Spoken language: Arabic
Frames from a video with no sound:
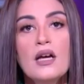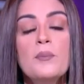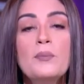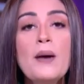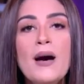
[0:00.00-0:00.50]

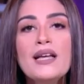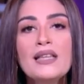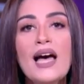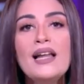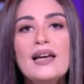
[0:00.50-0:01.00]
ببعت
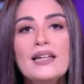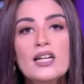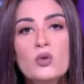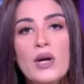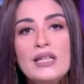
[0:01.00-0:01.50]
على
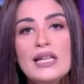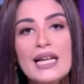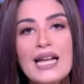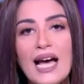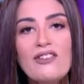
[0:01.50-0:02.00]
العنوان اللي
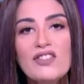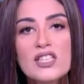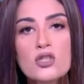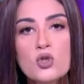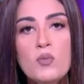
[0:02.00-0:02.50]
انا عارفه
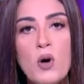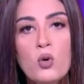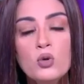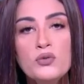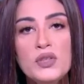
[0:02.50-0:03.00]
ان الزوج
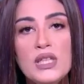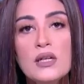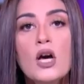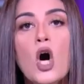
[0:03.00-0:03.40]
موجود فيه